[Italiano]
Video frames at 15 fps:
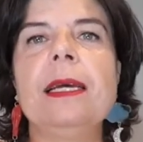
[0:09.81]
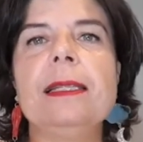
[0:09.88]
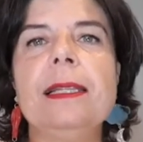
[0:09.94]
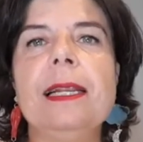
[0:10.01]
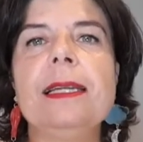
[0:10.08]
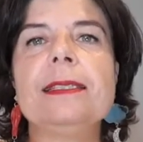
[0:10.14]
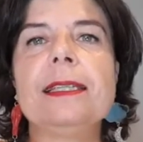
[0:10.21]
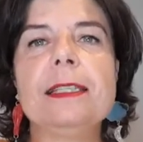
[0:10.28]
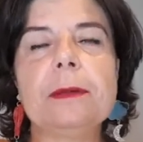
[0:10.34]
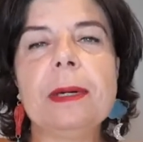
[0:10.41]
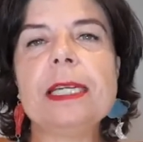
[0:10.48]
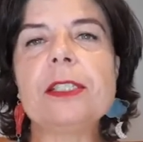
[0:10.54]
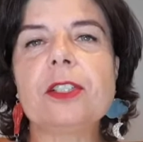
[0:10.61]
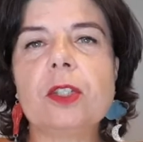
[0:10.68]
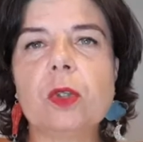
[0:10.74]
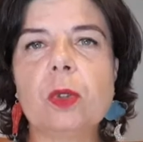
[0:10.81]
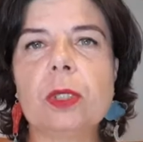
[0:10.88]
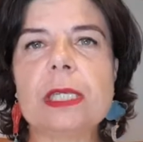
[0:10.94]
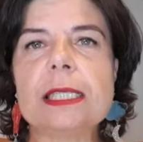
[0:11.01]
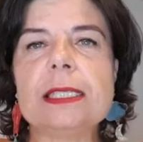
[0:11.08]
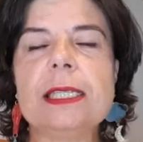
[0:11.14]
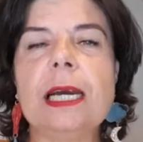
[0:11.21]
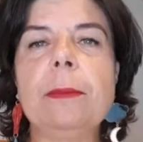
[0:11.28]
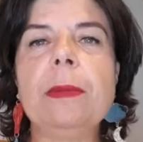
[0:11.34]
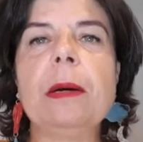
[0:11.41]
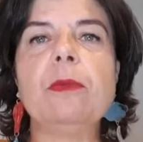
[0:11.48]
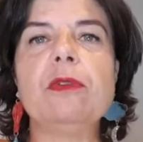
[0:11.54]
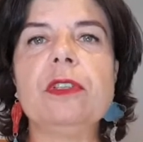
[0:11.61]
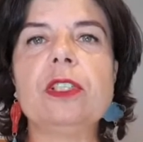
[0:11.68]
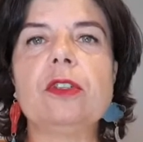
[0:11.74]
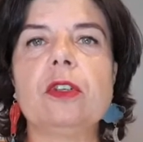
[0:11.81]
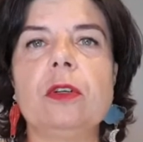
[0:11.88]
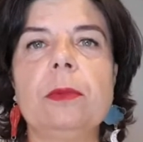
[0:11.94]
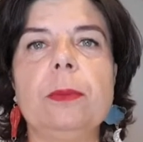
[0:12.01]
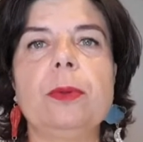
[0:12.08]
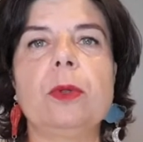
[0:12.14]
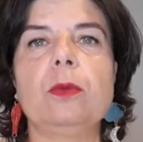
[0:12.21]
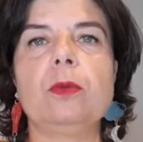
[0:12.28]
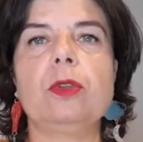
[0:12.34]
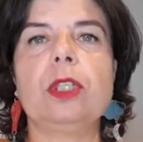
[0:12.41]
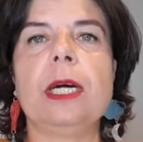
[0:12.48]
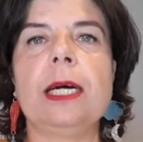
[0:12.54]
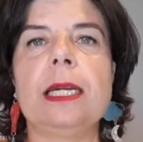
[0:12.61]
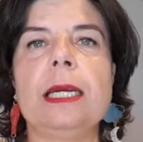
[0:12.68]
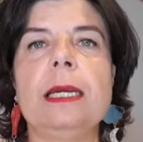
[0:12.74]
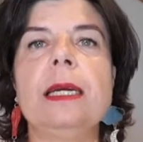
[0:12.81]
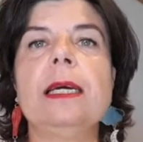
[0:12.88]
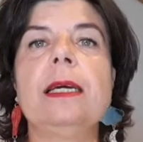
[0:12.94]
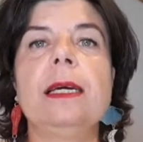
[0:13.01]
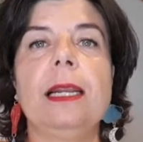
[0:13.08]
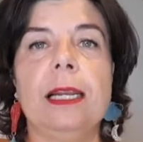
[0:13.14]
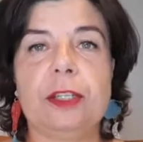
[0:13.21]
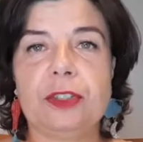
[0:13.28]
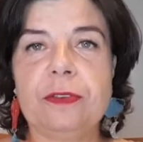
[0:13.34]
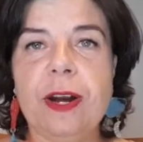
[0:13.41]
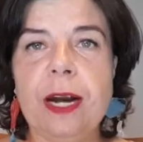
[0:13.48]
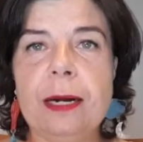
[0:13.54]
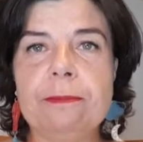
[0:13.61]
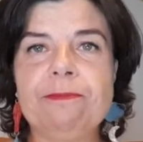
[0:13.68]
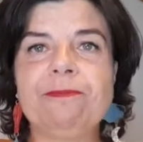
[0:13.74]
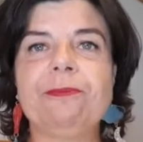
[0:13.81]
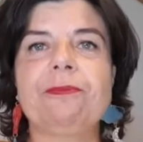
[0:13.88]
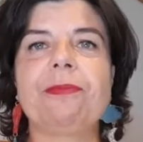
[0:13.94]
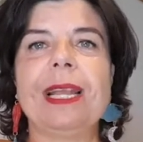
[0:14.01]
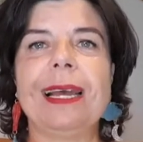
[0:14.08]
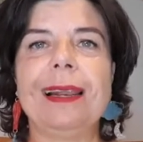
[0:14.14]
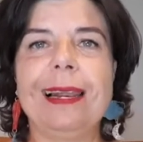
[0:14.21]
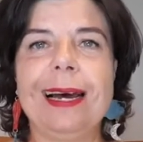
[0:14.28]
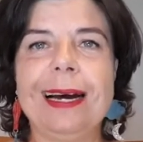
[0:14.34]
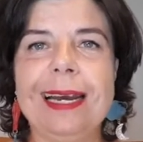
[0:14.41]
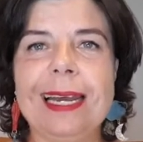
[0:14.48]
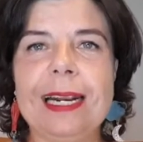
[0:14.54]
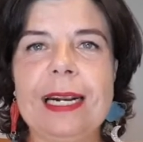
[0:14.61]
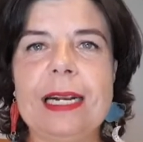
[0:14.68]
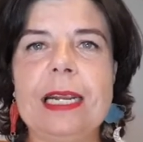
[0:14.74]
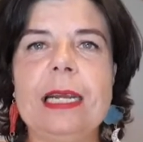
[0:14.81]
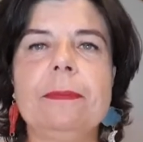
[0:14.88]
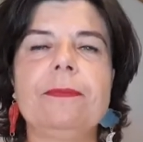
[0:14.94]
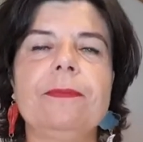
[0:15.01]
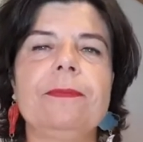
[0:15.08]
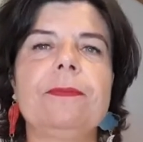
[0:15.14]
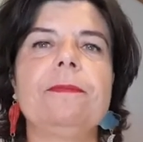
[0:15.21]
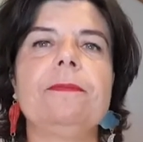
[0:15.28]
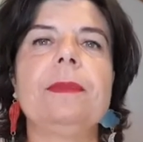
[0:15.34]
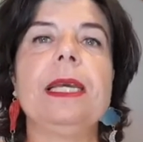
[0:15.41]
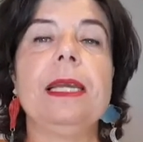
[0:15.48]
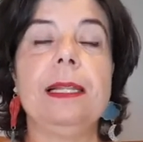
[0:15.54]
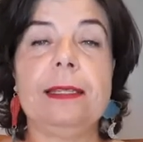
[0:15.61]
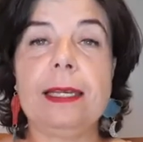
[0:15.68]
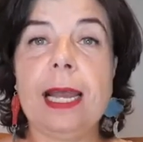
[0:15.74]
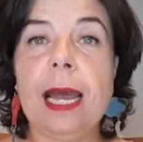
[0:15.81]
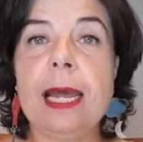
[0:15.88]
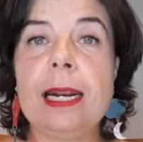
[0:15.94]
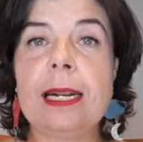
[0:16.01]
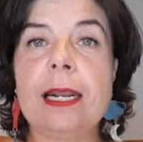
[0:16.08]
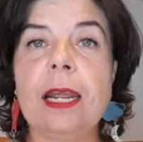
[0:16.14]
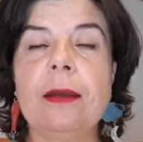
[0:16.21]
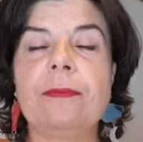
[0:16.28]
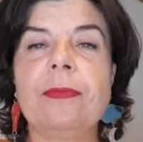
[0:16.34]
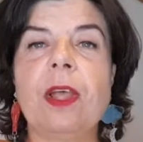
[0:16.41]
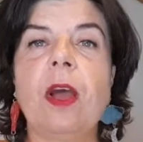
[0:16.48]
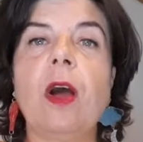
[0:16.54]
Nelle settimane scorse abbiamo visto come pronunciare la schwa, la r, il tr.